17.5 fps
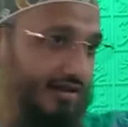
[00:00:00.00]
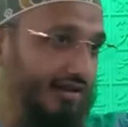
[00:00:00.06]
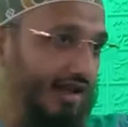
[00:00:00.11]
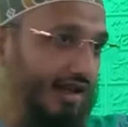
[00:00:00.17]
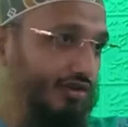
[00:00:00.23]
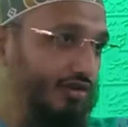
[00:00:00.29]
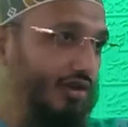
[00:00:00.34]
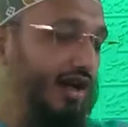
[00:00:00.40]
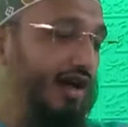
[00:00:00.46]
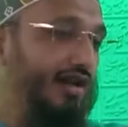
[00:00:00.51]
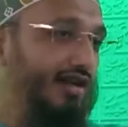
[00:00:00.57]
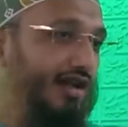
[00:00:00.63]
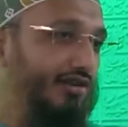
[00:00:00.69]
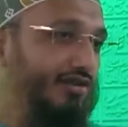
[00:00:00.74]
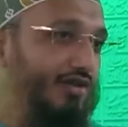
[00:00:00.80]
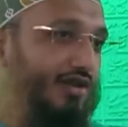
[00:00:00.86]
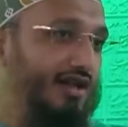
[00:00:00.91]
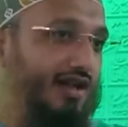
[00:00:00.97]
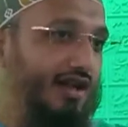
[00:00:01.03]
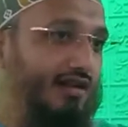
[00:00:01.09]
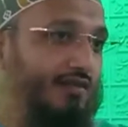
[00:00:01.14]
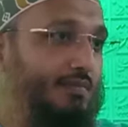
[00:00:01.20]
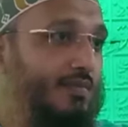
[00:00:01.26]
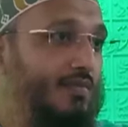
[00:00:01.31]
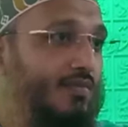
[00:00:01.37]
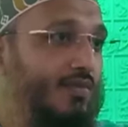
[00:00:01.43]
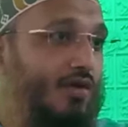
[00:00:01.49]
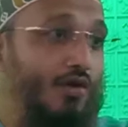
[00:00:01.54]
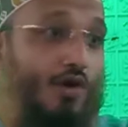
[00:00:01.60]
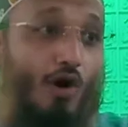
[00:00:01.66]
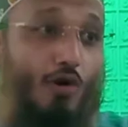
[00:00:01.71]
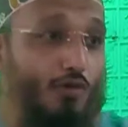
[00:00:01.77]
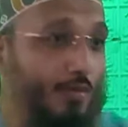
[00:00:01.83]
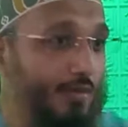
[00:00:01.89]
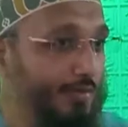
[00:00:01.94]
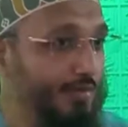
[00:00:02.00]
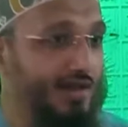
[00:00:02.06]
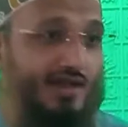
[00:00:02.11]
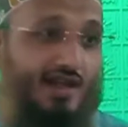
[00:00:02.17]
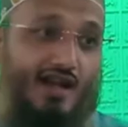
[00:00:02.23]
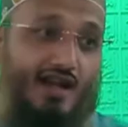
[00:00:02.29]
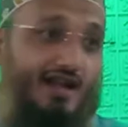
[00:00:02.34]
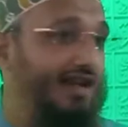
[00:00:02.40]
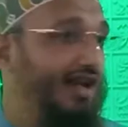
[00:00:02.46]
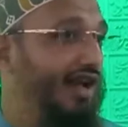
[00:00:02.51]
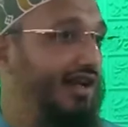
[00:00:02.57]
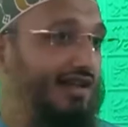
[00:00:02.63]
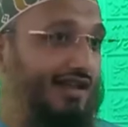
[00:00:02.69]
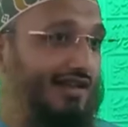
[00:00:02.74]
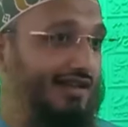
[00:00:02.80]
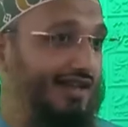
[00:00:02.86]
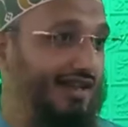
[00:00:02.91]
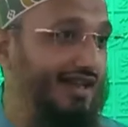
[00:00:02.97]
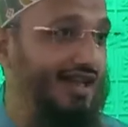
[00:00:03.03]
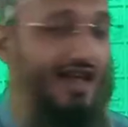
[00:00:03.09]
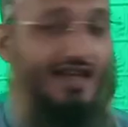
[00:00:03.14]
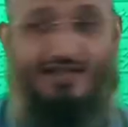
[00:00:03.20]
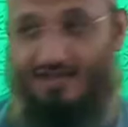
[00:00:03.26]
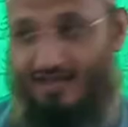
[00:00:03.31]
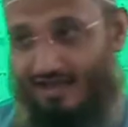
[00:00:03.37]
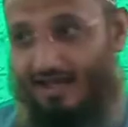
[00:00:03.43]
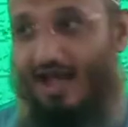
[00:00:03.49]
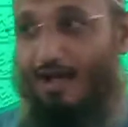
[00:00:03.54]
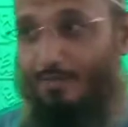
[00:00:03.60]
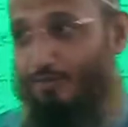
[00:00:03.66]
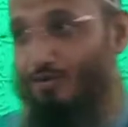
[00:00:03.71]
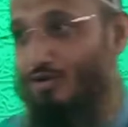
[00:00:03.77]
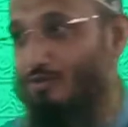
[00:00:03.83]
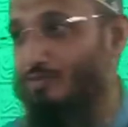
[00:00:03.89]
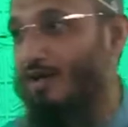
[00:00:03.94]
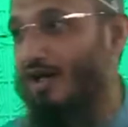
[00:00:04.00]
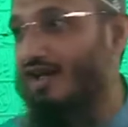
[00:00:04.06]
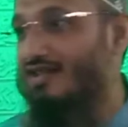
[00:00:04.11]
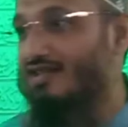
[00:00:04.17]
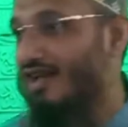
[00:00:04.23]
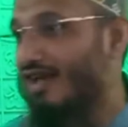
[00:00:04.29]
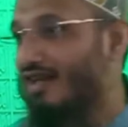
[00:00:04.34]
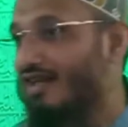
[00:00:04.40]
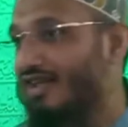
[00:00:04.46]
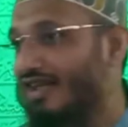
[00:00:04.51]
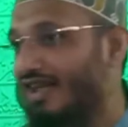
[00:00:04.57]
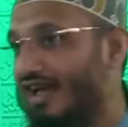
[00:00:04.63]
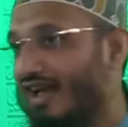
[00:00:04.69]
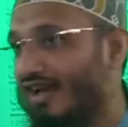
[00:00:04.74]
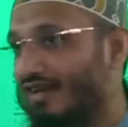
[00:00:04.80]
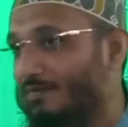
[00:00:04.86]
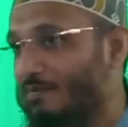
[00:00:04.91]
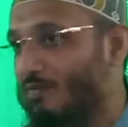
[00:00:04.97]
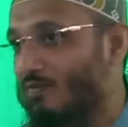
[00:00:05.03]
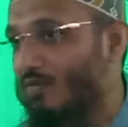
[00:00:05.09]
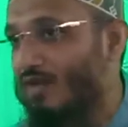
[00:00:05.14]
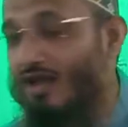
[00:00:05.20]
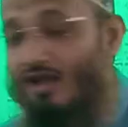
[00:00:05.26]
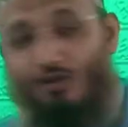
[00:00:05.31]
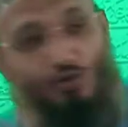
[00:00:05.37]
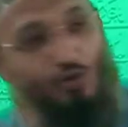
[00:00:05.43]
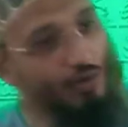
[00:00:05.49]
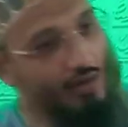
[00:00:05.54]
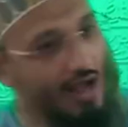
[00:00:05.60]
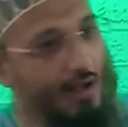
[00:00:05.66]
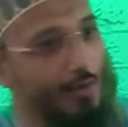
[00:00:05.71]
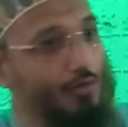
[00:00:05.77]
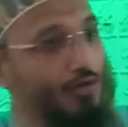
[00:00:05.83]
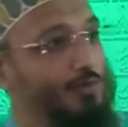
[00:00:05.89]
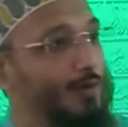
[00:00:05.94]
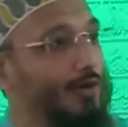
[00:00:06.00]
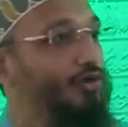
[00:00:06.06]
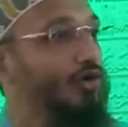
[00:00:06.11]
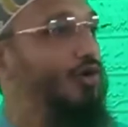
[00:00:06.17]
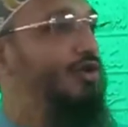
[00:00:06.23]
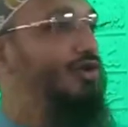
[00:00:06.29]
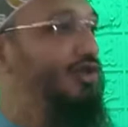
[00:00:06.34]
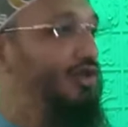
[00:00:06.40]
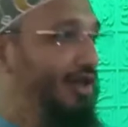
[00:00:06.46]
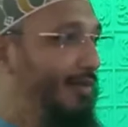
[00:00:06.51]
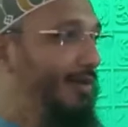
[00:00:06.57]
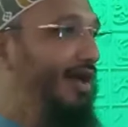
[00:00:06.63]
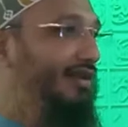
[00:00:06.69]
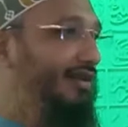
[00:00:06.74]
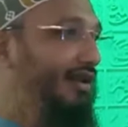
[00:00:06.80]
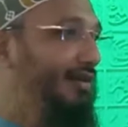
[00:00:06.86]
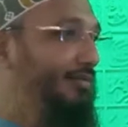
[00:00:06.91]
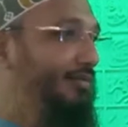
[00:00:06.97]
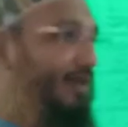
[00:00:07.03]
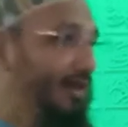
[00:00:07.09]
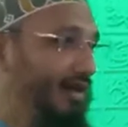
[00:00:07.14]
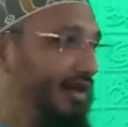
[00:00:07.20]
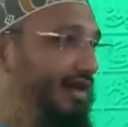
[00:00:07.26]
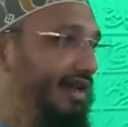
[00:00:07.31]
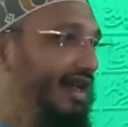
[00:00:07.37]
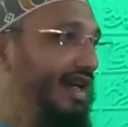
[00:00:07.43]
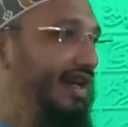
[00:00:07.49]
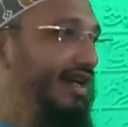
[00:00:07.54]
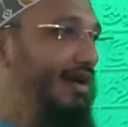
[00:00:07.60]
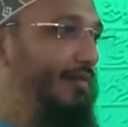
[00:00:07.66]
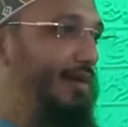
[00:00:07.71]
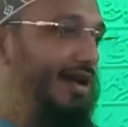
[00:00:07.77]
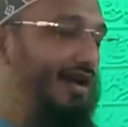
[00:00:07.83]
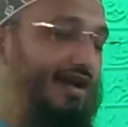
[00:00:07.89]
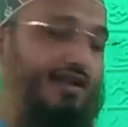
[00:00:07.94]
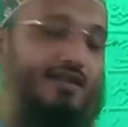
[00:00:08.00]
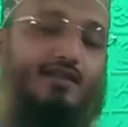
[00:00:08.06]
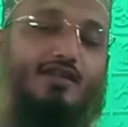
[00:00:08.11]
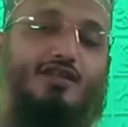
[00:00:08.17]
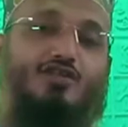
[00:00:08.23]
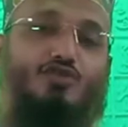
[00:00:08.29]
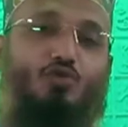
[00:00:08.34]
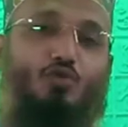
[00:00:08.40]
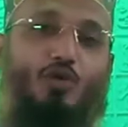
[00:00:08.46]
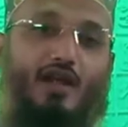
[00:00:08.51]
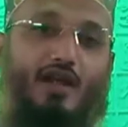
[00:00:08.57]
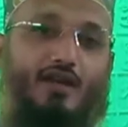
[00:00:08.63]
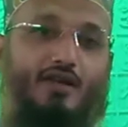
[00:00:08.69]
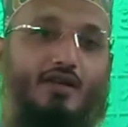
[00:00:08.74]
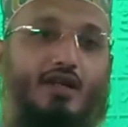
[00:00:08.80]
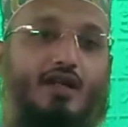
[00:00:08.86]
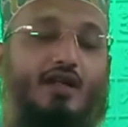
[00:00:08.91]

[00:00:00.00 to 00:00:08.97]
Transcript: ला तो गाड़ी ला तो निकाल और वो भी बेचारा निकाल कर दे देगा इसलिए कि आपने उस पर एहसान किया है तो आ, उस पर धौस जमाते हम है ना ये एक हमारा एक दस्तूर है